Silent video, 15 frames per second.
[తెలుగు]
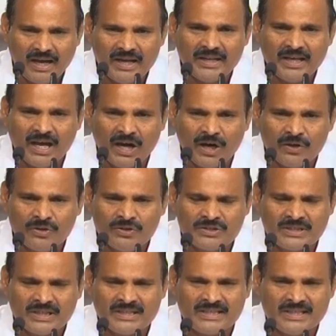అని
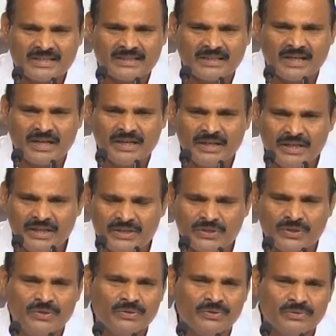ఆలోచన చేస్తున్న
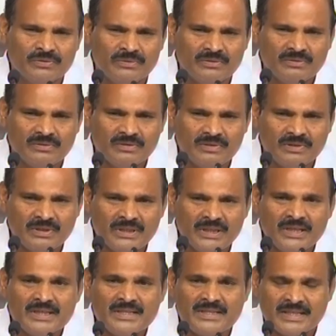నీచుడు
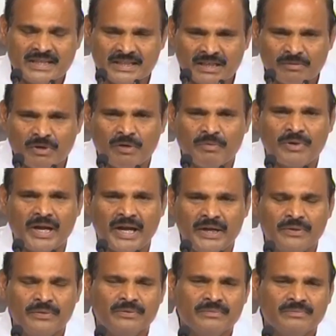చంద్రబాబు
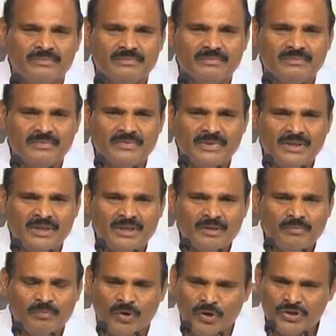నాయుడు
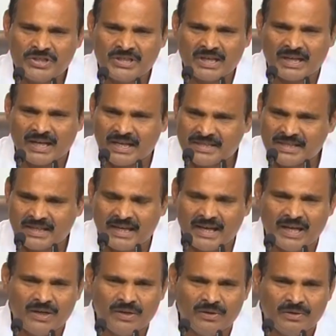బహుశా
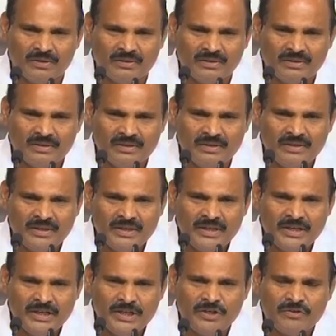రాజకీయాల్లో
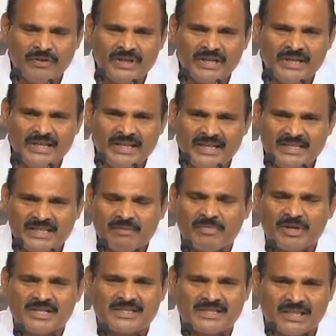ఇటువంటి నీచ
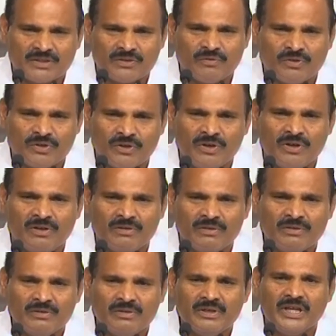మనస్తత్వం ఉన్నోళ్ళు
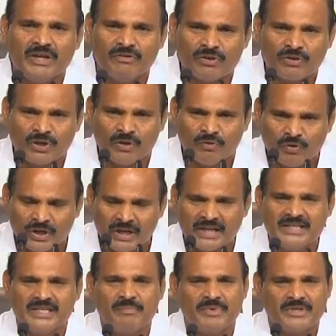ఎవరు కూడా
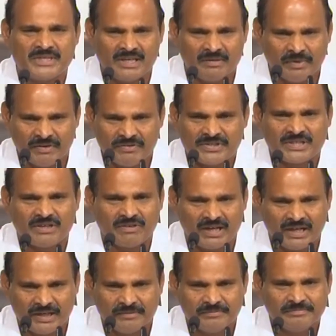ఉండరని చెప్పేసి నేను భావిస్తా ఉన్నా
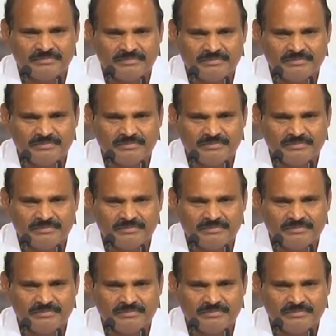నేను